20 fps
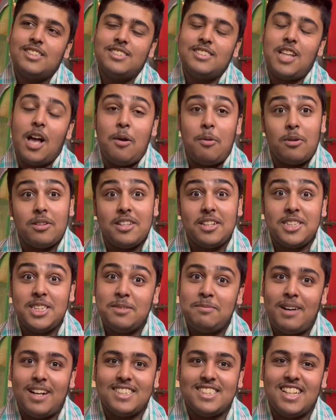তারপর দেখছি
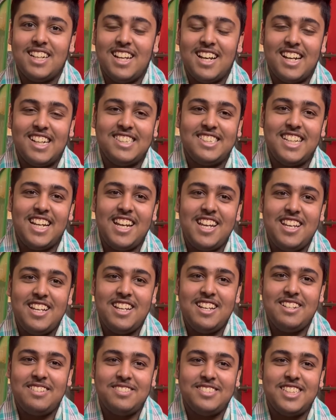পাশে লেখা জেই
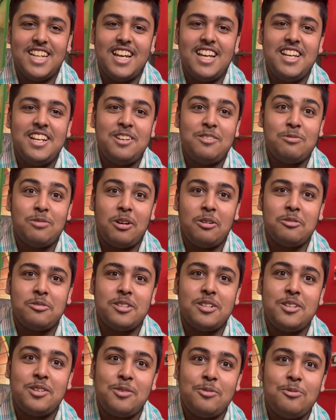জেই টু
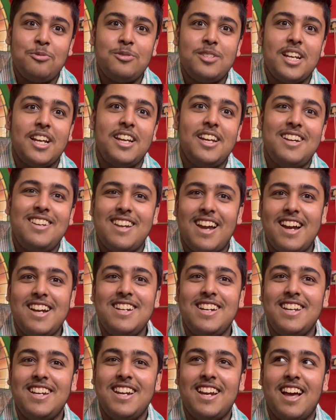থাউজেন্ড টু জেই
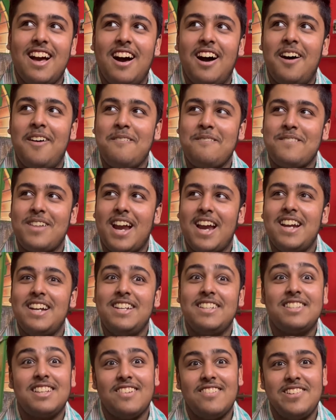নাইনটিন
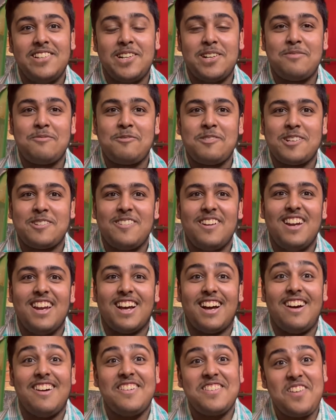নাইনটি সেভেন এরম করে করে
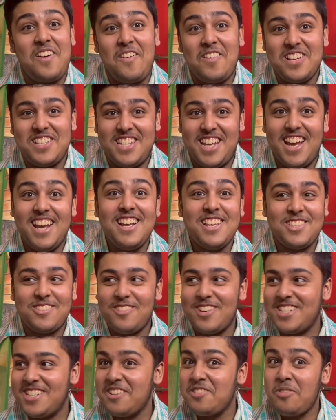লেখা হয়েছে আবার জেই
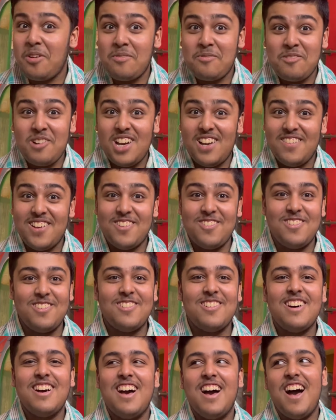কোয়েশ্চেন সলভ করলাম এগুলো
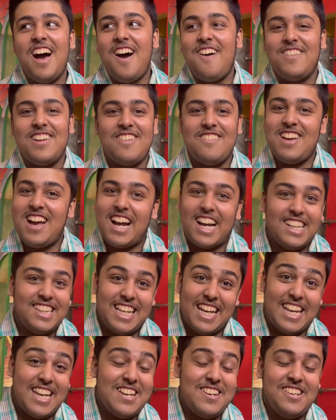মানে আমি আগে
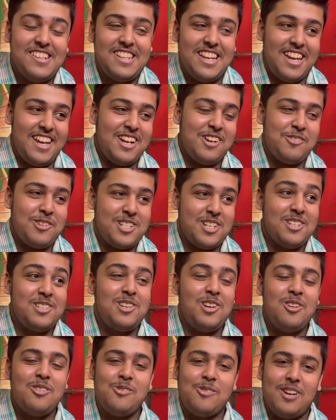দেখিনি জেইর e কোয়েশ্চেন
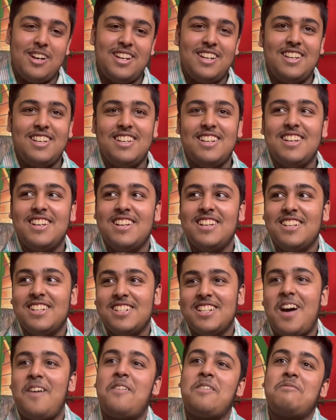ছিল ওখানে
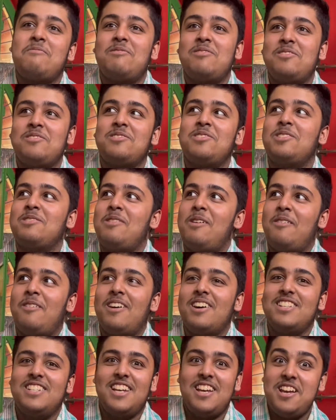আমার মনে হচ্ছিলো বাবা
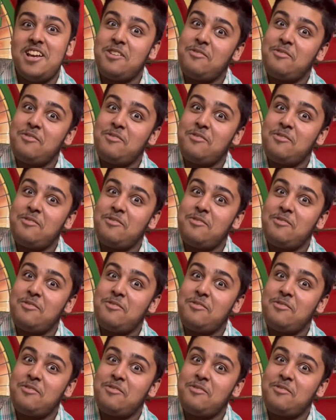জেইর